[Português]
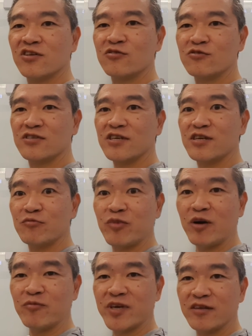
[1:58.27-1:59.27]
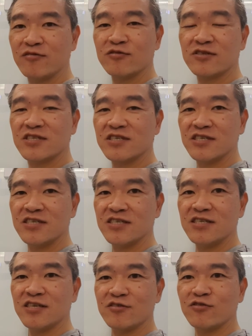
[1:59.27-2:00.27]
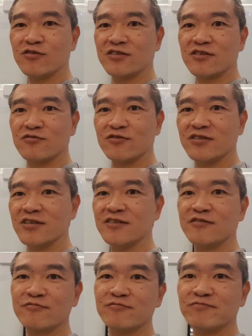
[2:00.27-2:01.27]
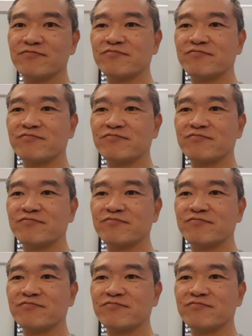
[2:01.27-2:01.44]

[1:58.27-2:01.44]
dos equipamentos e, e coisas do gênero.